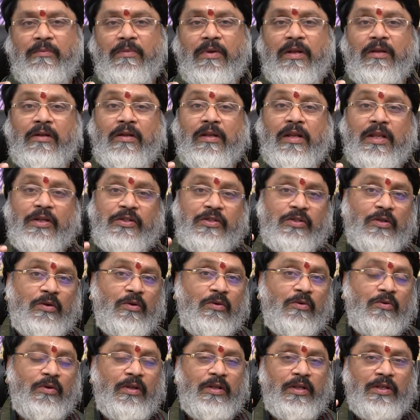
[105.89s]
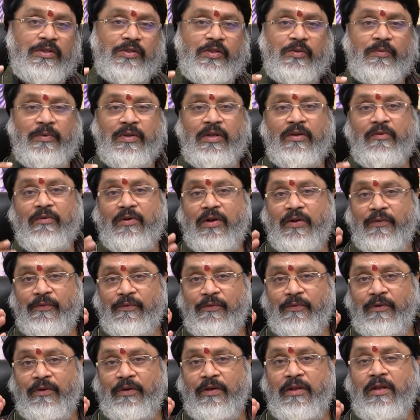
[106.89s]
మనకు లక్షలో కూడా నష్టమయ్యే అవకాశం
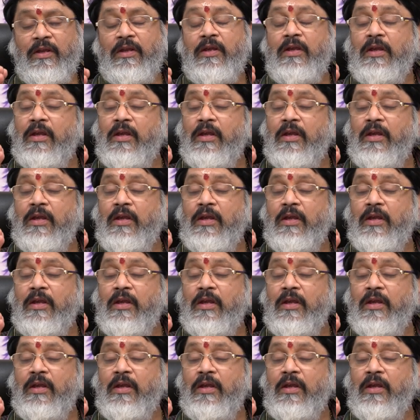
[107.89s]
ఉంటుంది